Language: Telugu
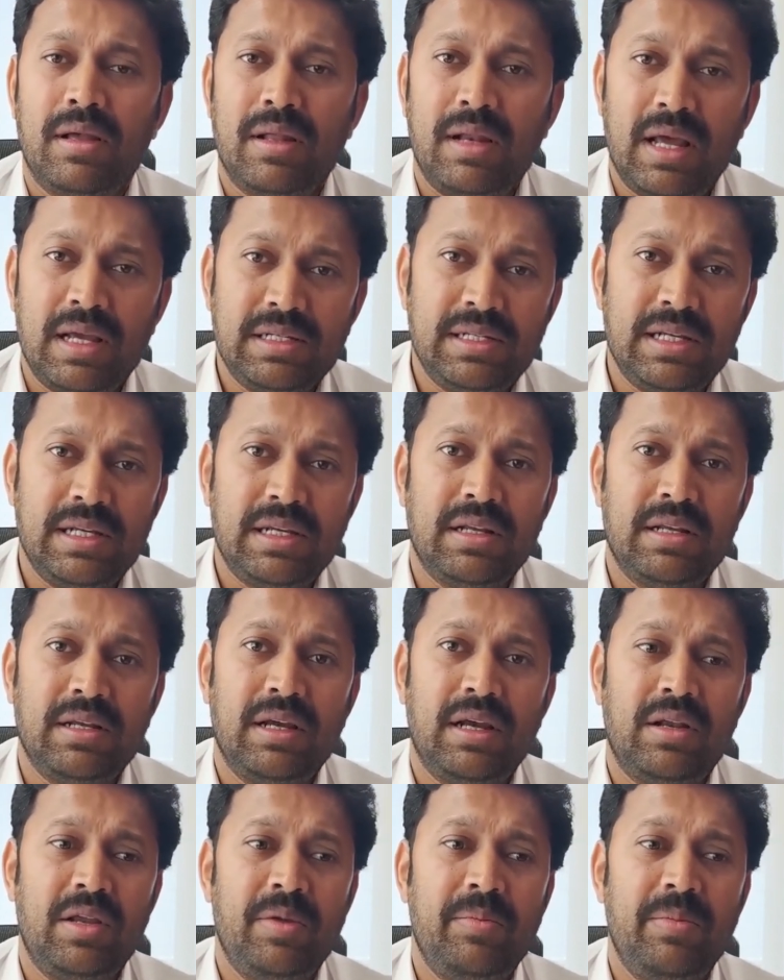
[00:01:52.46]
రాజశేఖర్
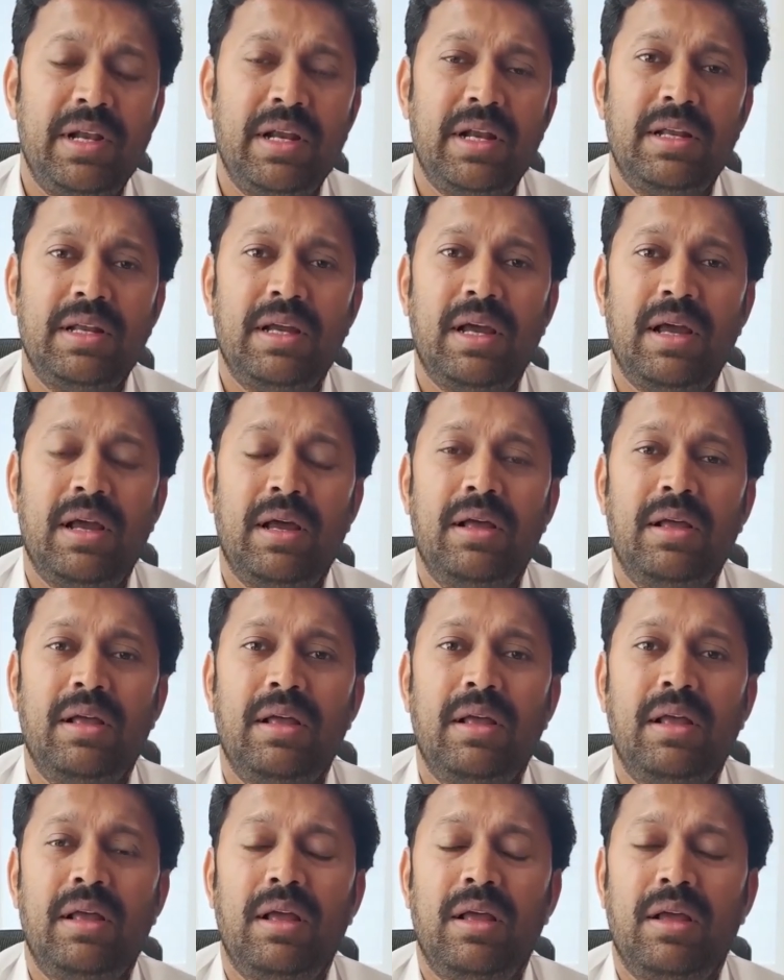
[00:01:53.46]
గారు ఇమీడియట్గా
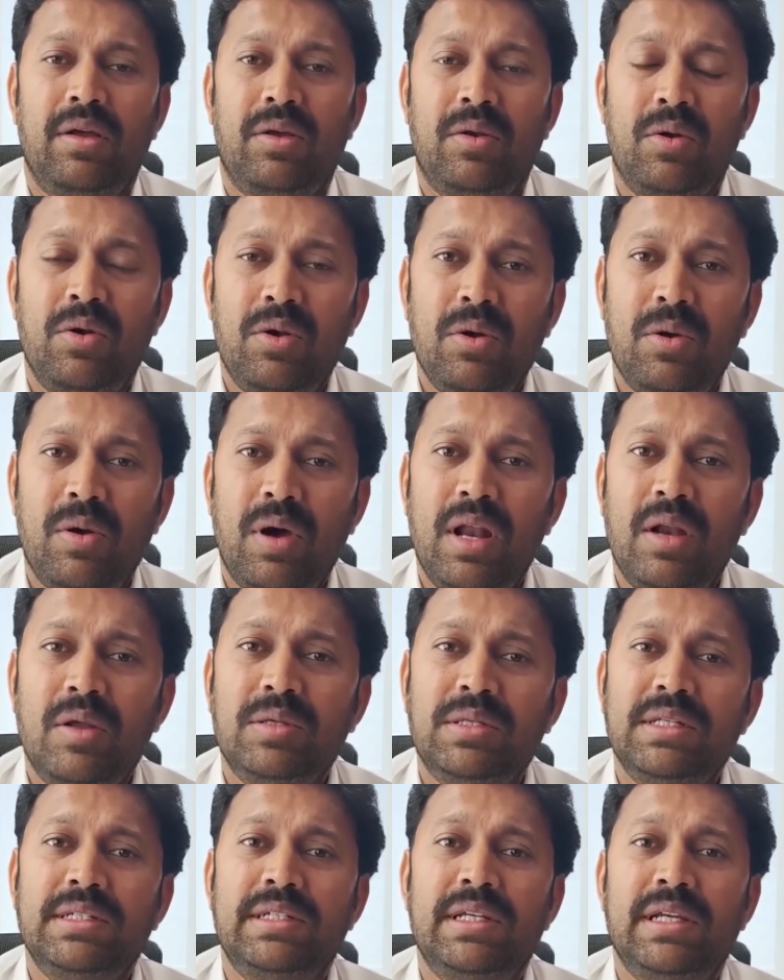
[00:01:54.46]
రెండో
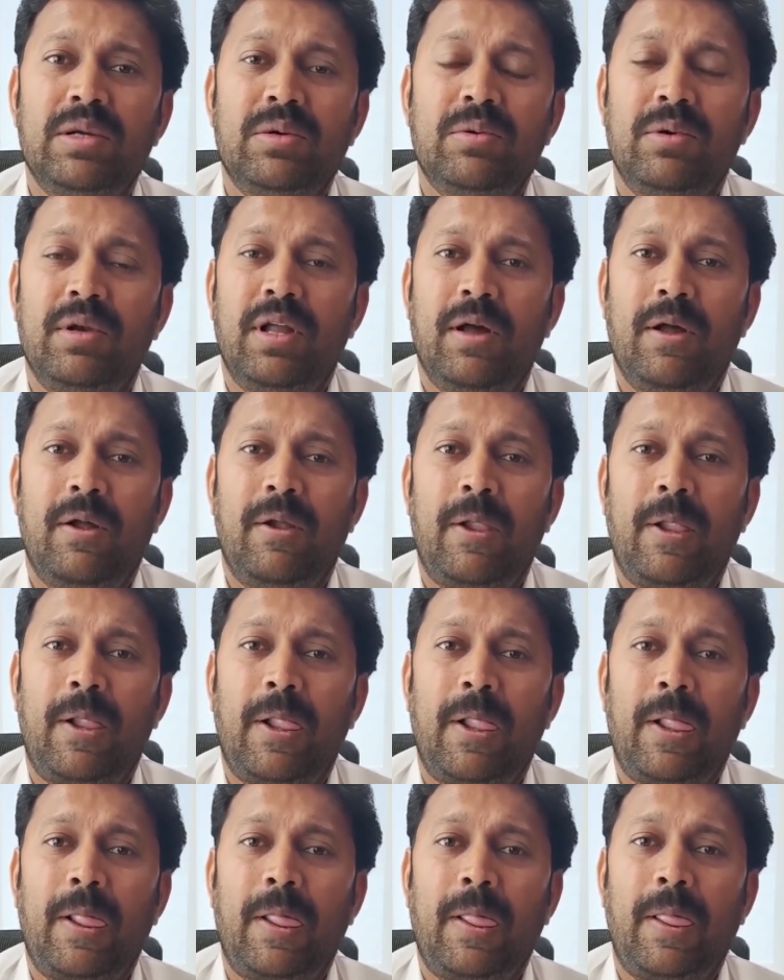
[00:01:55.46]
ఆలోచన చేయకుండా
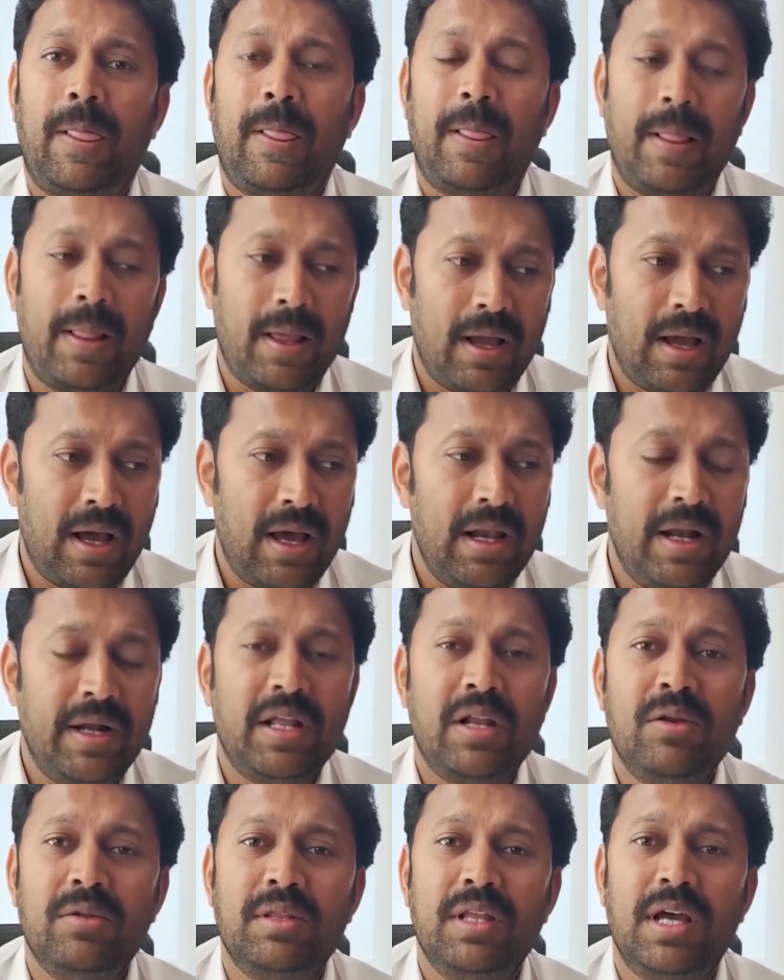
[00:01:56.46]
ఆ
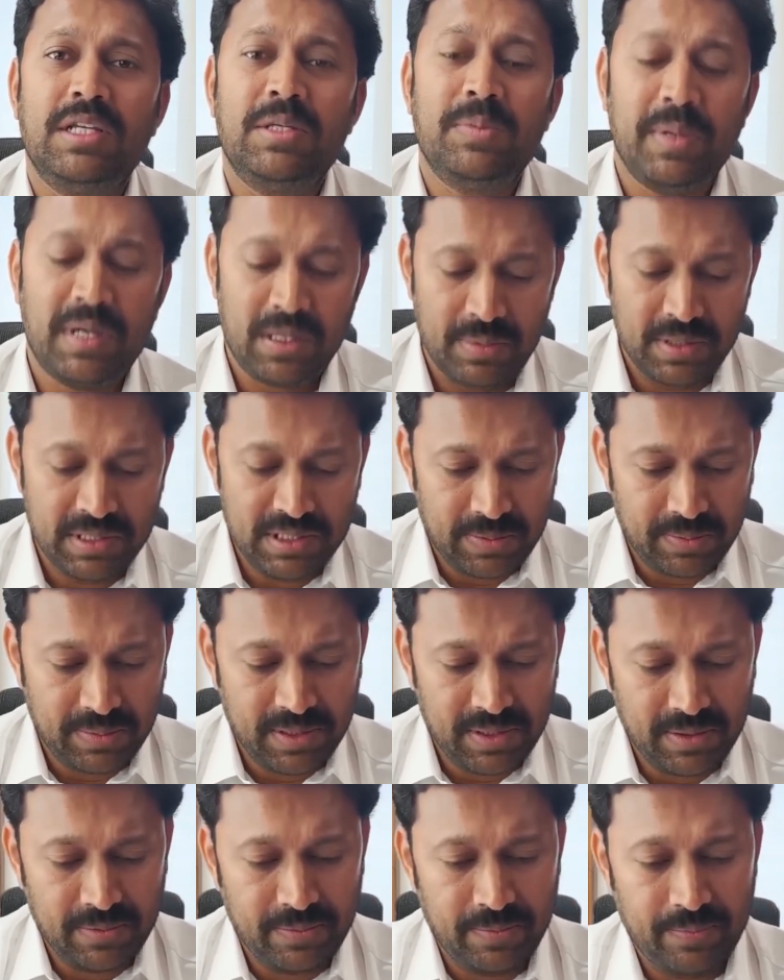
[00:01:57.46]
లెటర్ను దాచిపెట్టమని
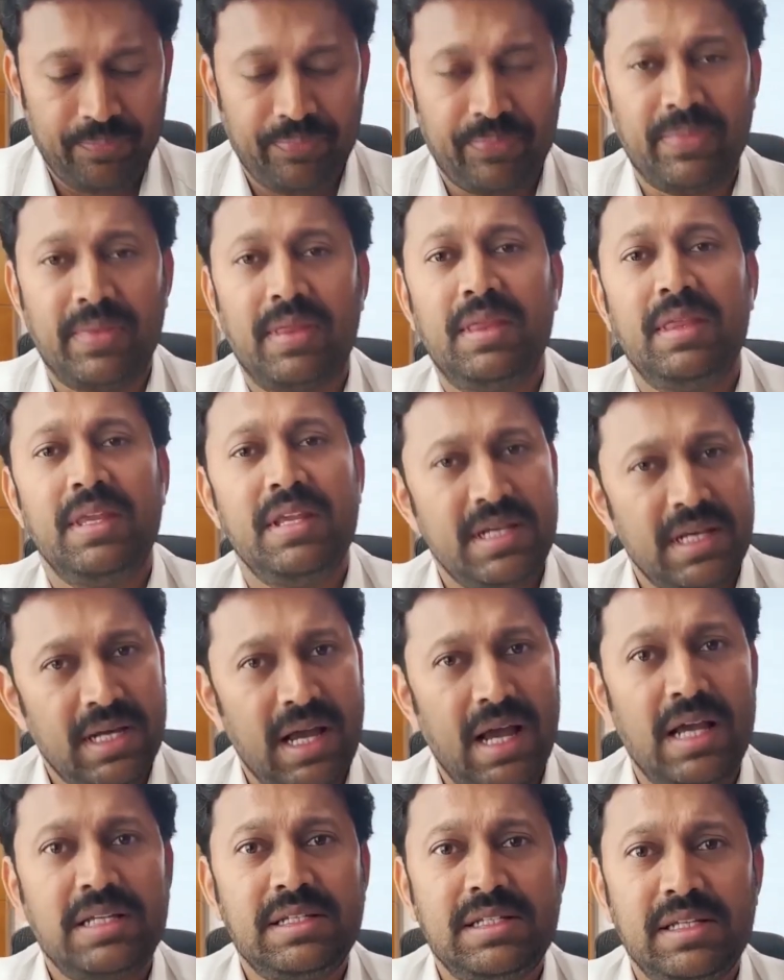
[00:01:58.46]
చెప్తాడు
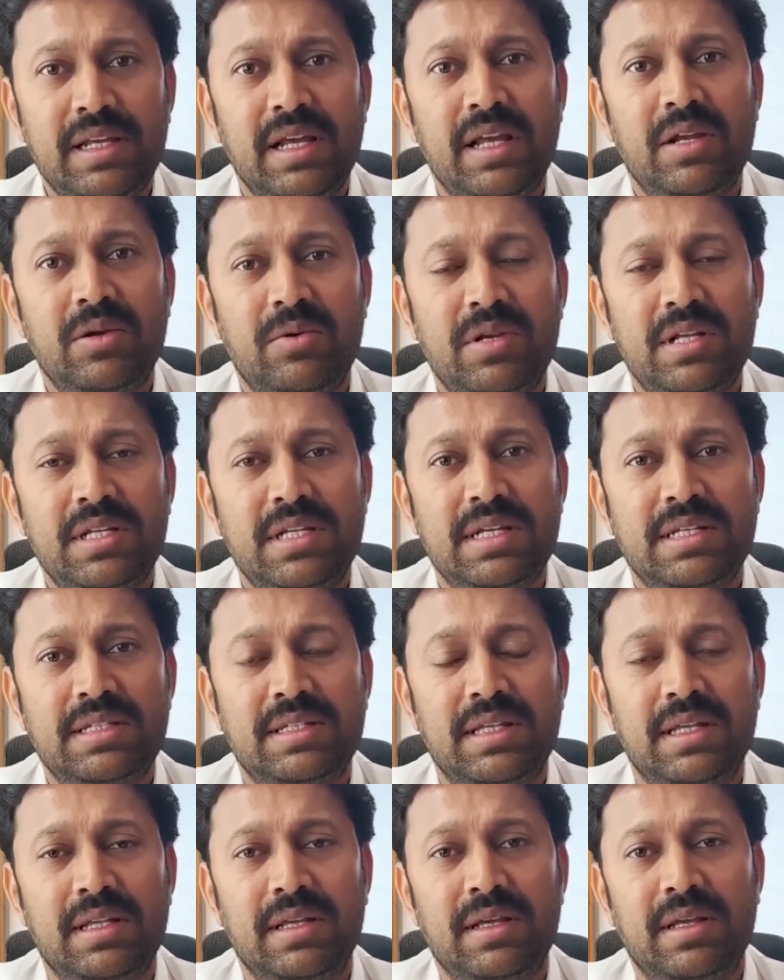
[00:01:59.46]
నిజంగా ఆశ్చర్యానికి గురి
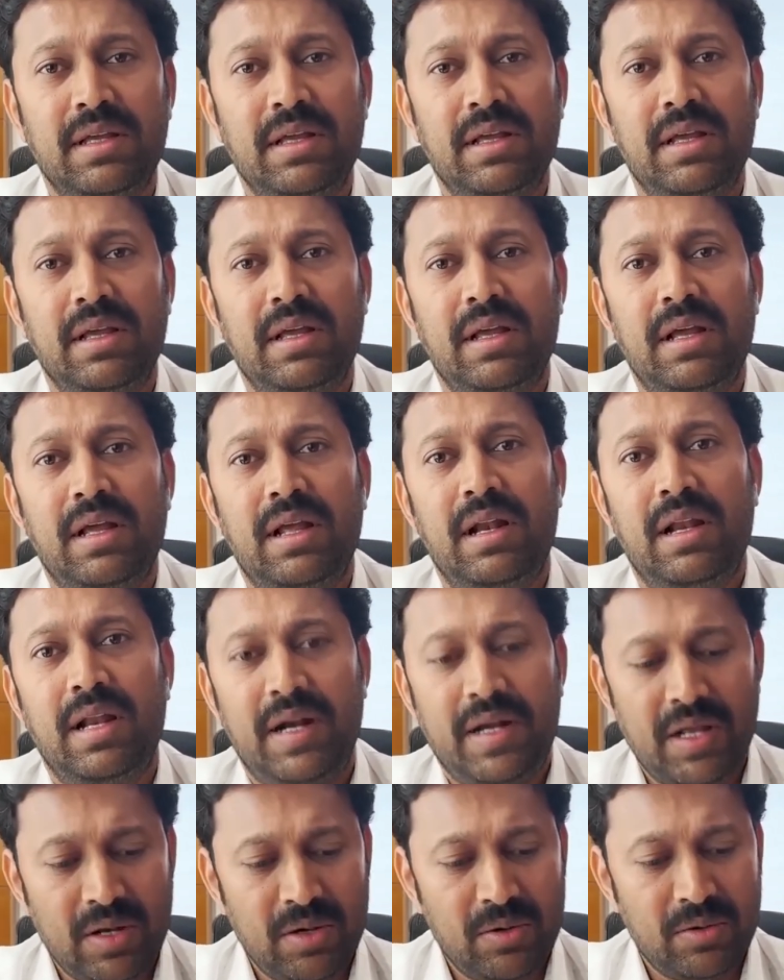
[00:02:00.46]
చేస్తుంది
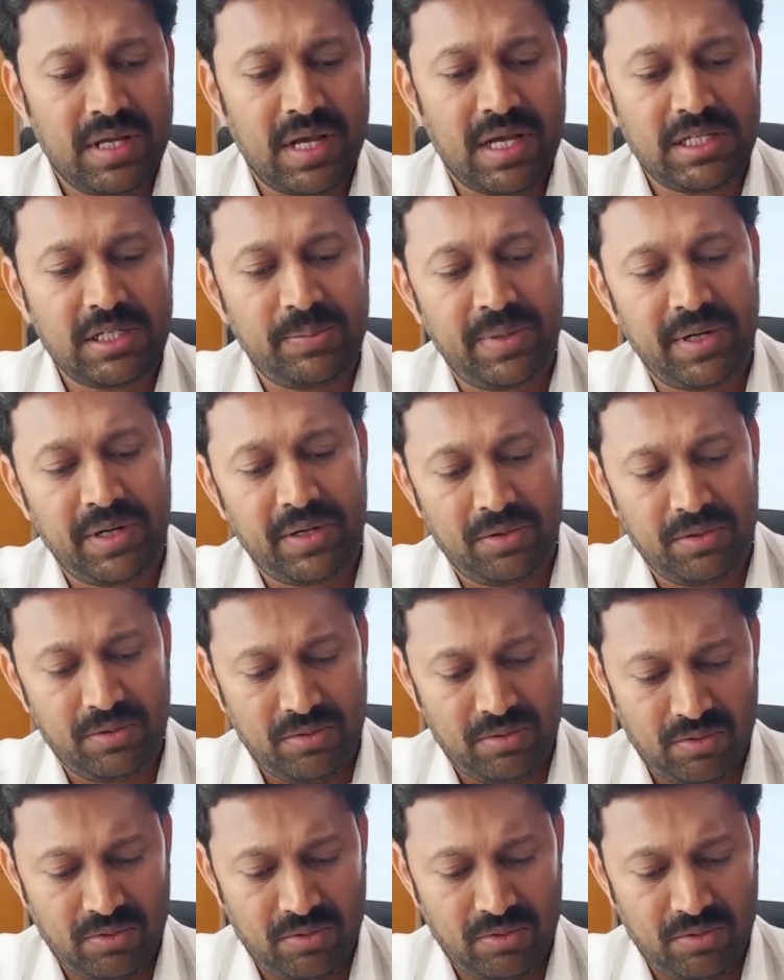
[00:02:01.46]
లెటర్ను దాచిపెట్టు